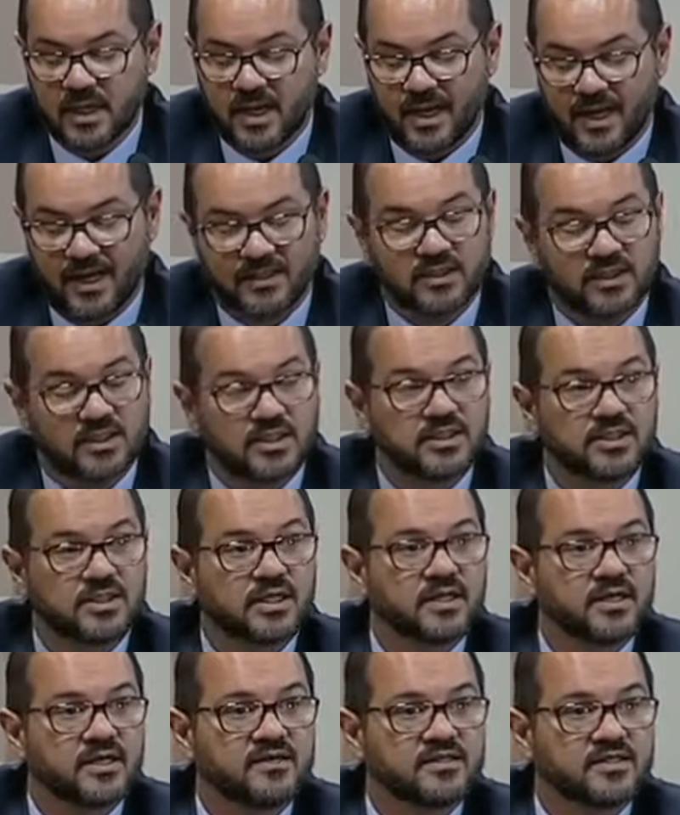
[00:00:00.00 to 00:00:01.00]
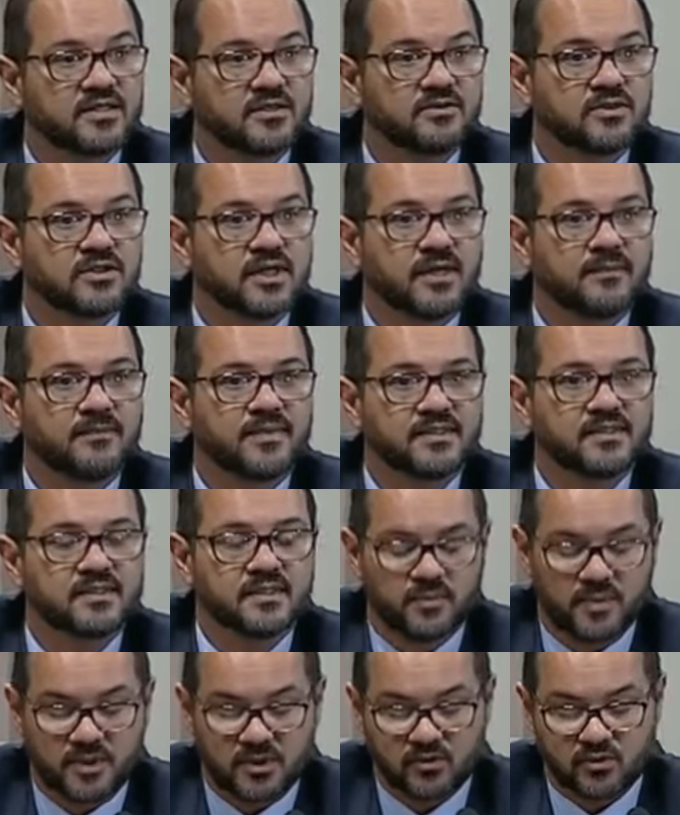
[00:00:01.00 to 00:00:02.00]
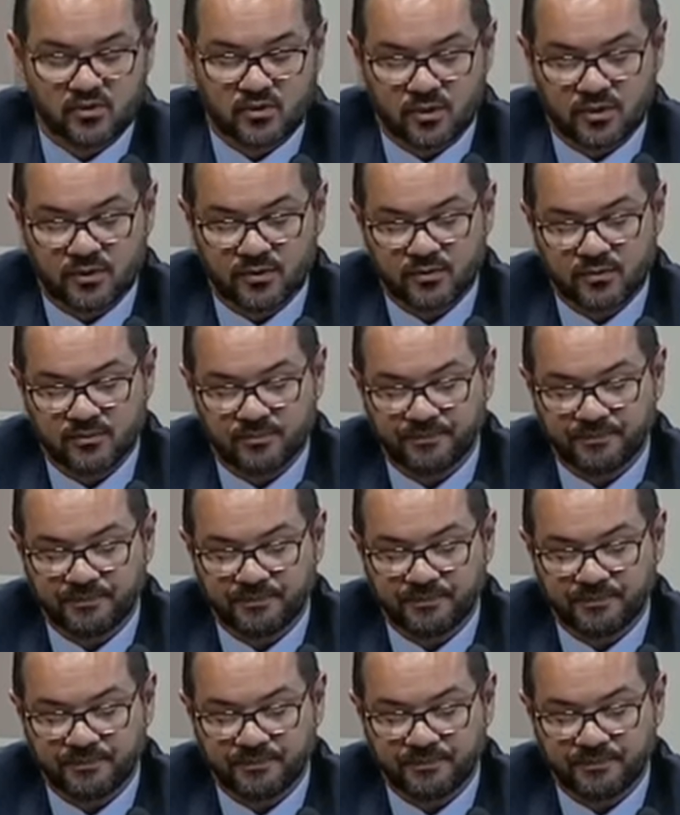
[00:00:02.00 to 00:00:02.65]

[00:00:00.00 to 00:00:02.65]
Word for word: atingem a região de cabeça e pescoço,